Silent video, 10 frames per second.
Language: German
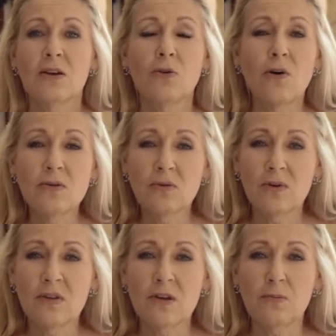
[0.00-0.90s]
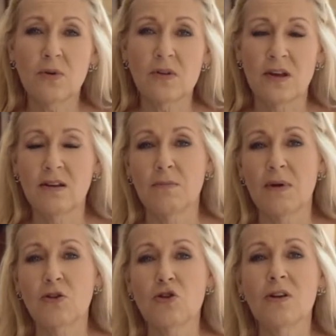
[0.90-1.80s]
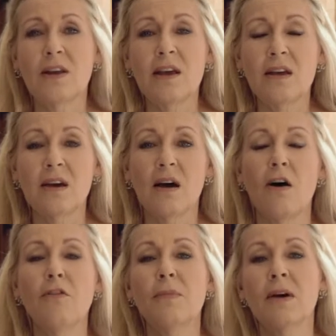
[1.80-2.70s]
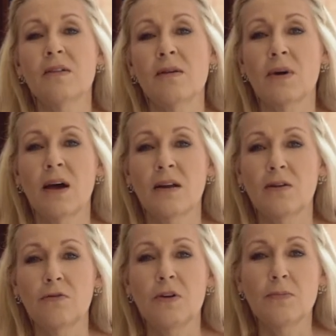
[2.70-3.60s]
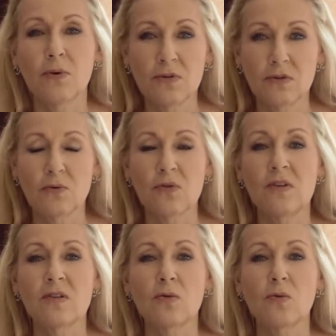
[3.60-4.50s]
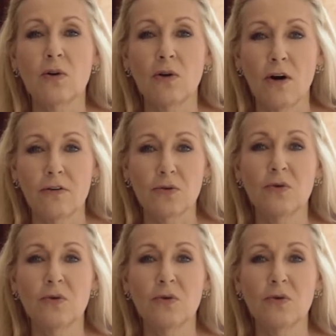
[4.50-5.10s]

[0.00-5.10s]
99 Prozent der Menschen legen ihre Aufmerksamkeit auf die Punkte, wo es nicht so gut läuft.